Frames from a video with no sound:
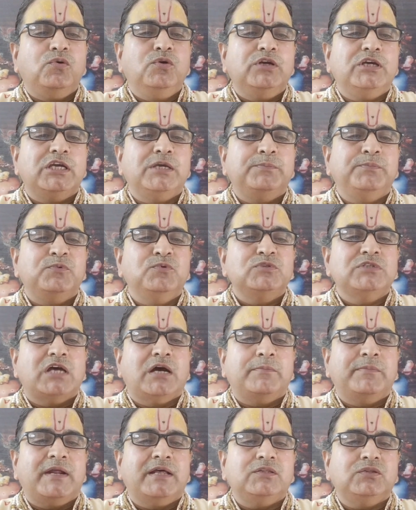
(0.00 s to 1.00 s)
उनकी
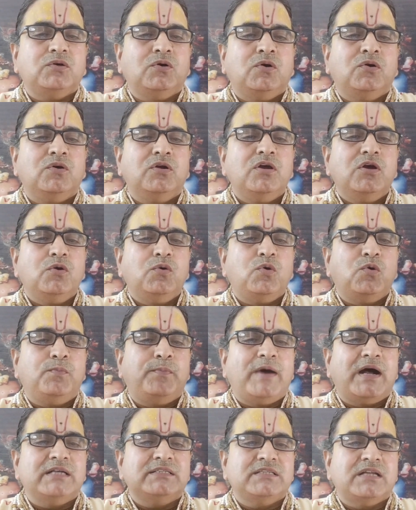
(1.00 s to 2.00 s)
पूजा व्रत और
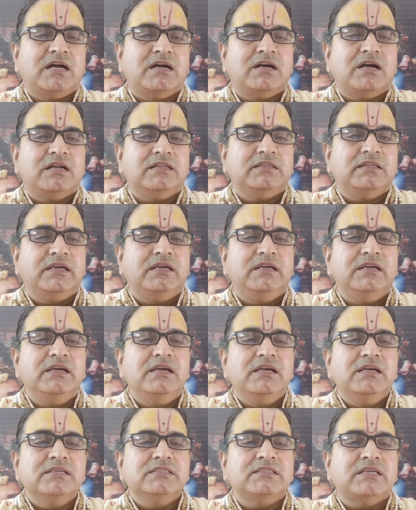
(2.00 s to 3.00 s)
उपासना करते हैं
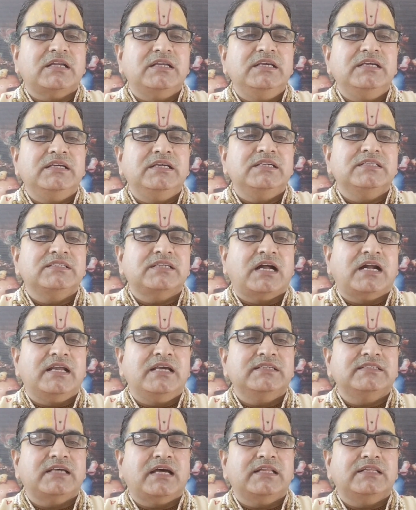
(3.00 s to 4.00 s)
शनि की
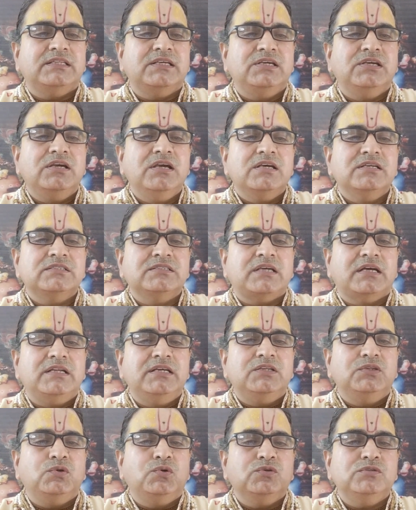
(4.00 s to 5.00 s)
साढ़े साथी
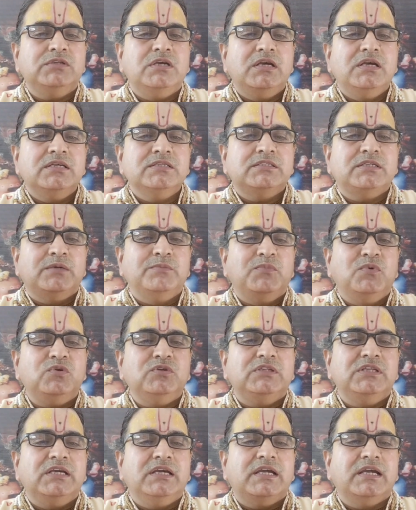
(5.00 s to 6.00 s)
शनि दोष से
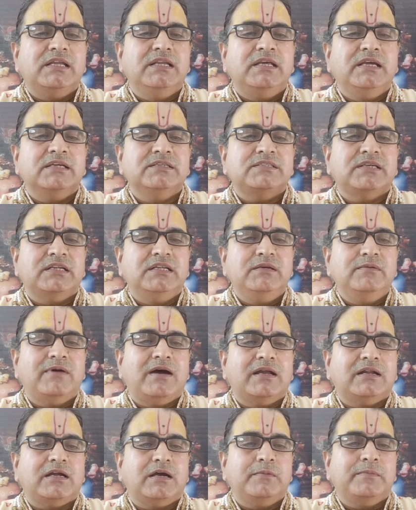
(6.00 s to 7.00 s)
मुक्ति के लिए
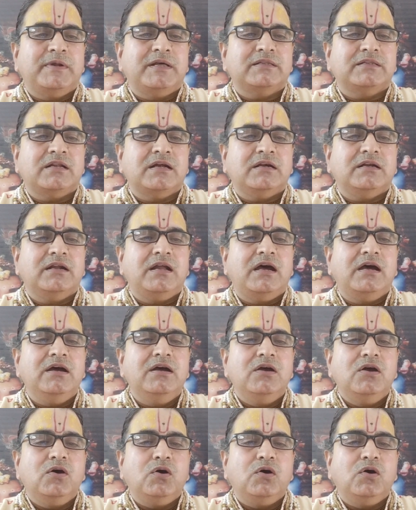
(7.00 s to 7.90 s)
शनिवार का व्रत रखना